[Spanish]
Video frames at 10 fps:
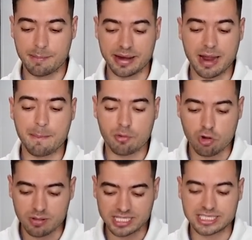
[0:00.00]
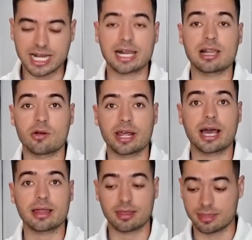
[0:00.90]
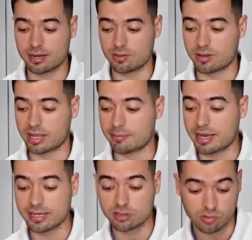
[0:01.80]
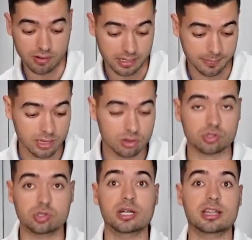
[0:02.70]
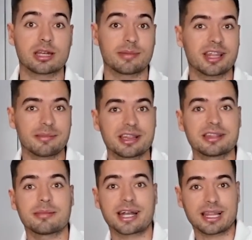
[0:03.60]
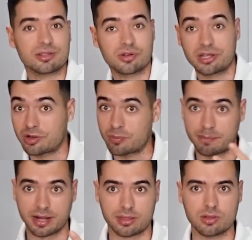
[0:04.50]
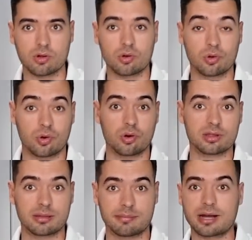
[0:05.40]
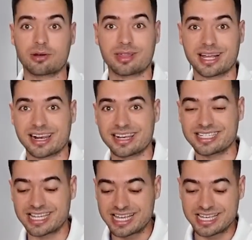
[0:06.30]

para aprovechar la oreja de cerdo, que además estos alimentos son extremadamente baratos en comparación con los cortes magros de carne